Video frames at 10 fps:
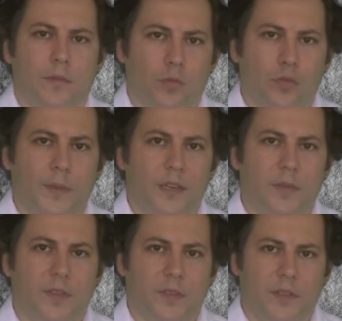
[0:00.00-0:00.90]

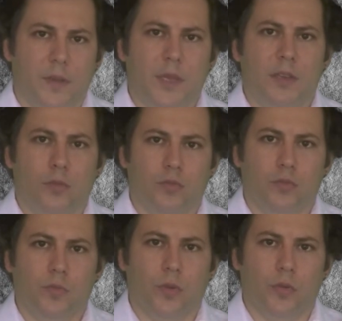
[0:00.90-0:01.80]
rulmanımız zemine
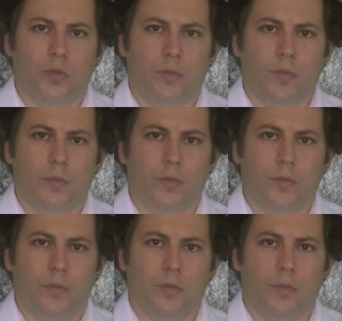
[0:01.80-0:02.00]
oturmuyor,